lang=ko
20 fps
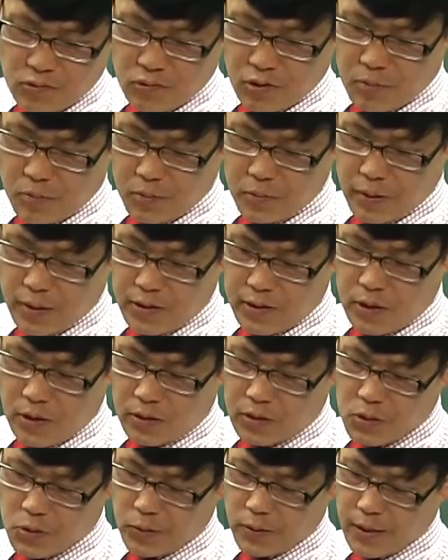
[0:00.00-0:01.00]
줄에 보면
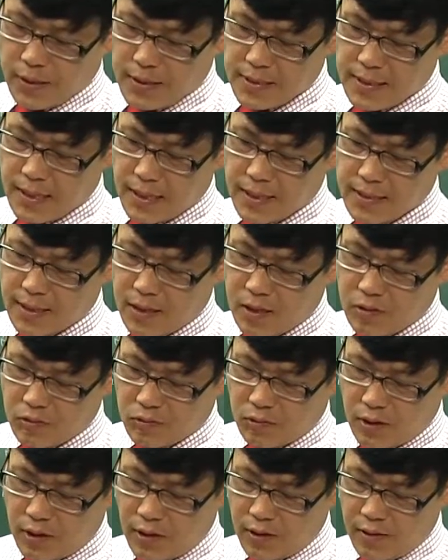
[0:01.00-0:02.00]
형조에는 사사를
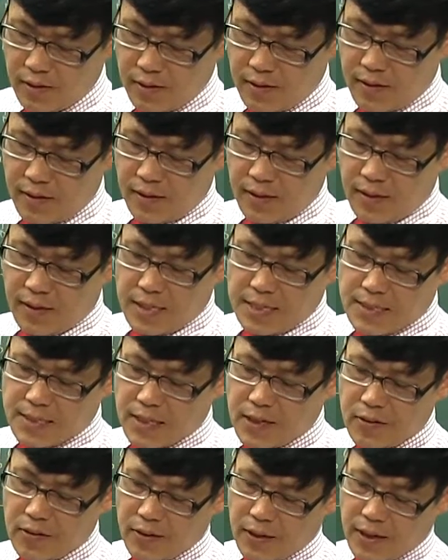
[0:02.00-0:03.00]
두어
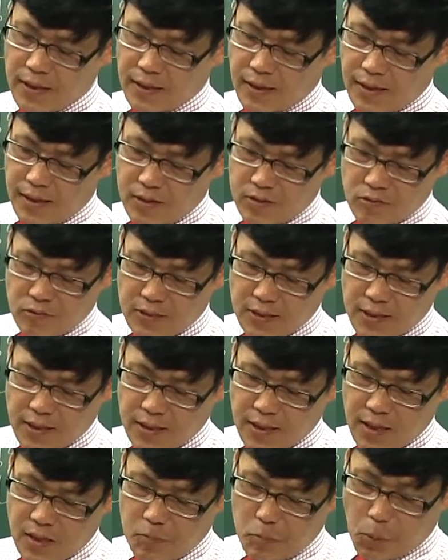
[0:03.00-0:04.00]
사형에 해당하는 중재자에
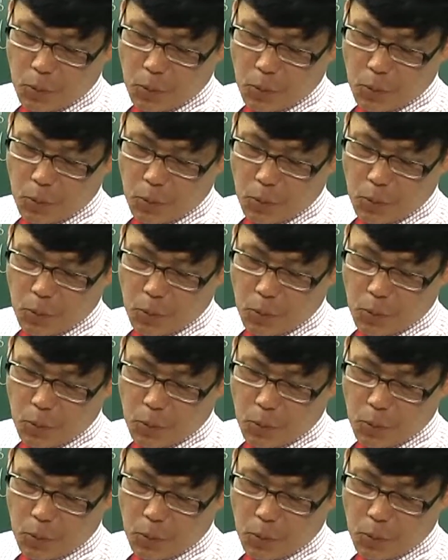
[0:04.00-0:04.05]
대한